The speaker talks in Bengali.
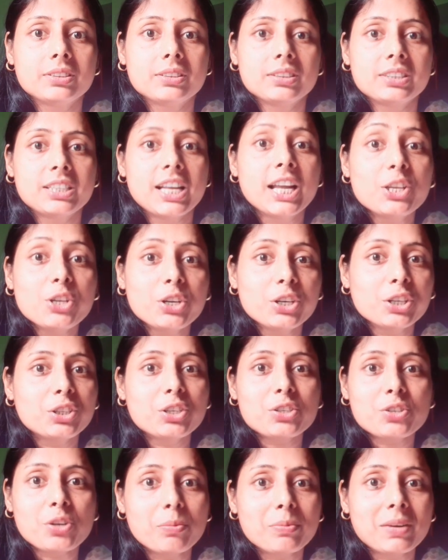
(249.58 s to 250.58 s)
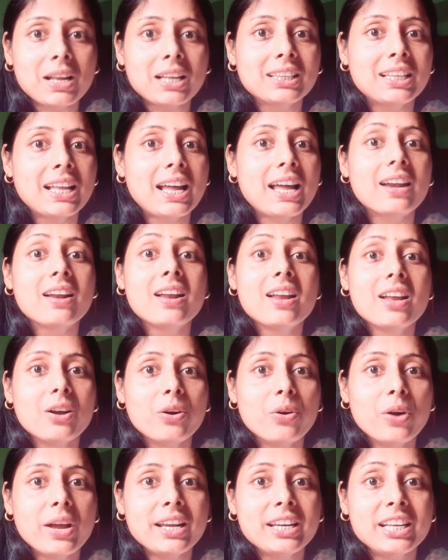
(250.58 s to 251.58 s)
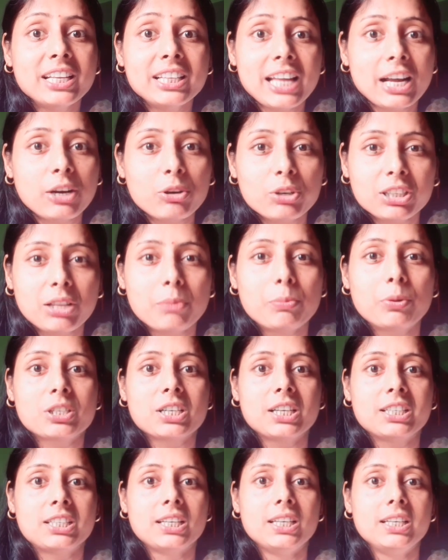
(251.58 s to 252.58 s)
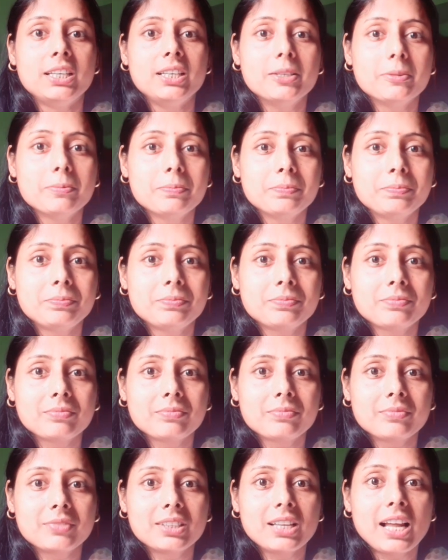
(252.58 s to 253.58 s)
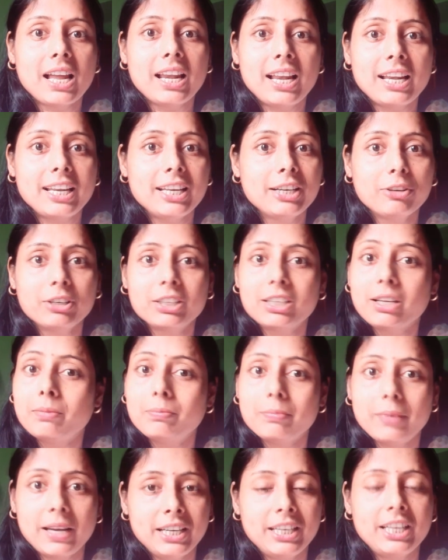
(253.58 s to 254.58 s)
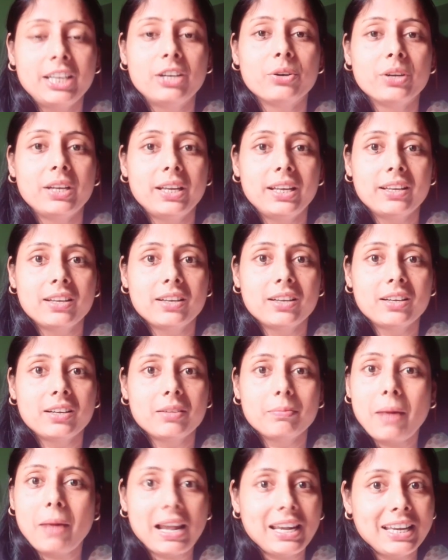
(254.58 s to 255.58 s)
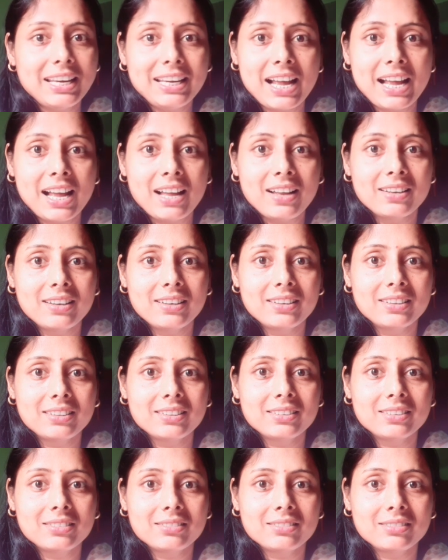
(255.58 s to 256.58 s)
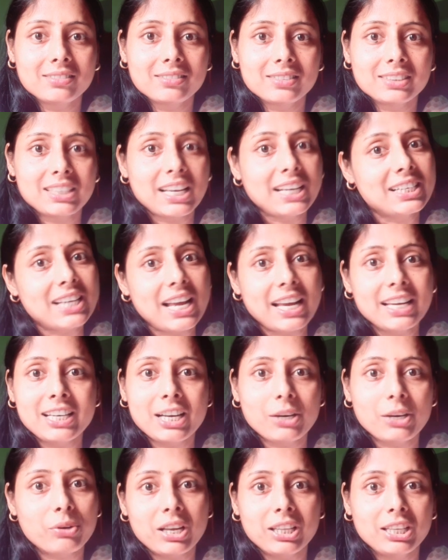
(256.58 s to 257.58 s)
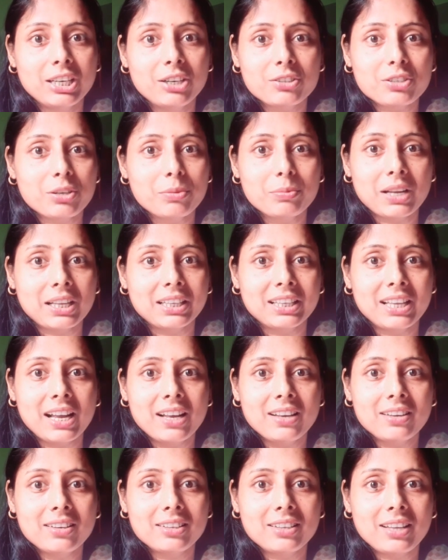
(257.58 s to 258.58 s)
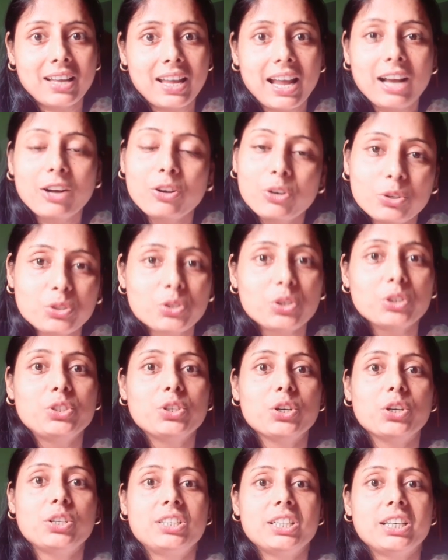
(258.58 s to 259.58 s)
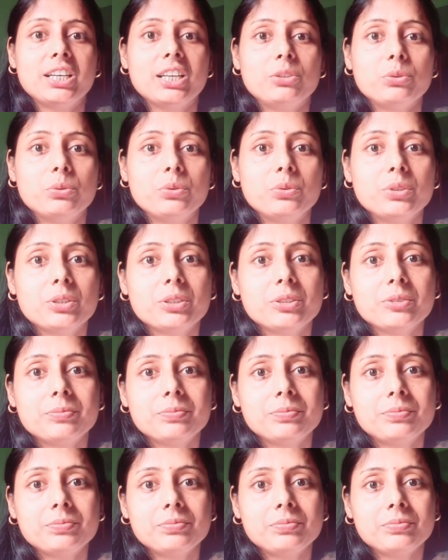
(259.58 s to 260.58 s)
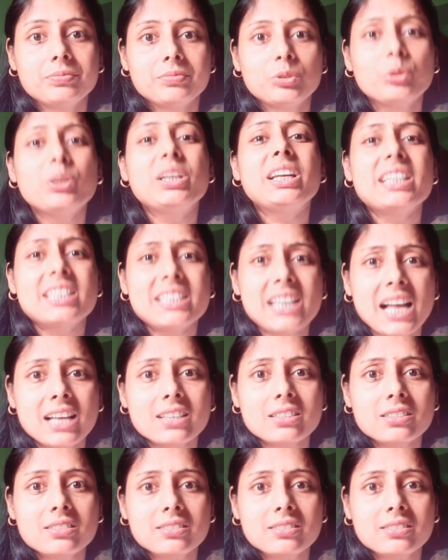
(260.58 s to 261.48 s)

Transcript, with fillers: সেই জন্য তো সোমনাথদার হয়ে নিন্দে করতে বসেছিলি দালালি করতে মেন্ডির হয়ে পারলি না সেই সাইনটা করে দিল সোমনাথদা এখনও সহ্য হচ্ছে না তোর তুই কি চাস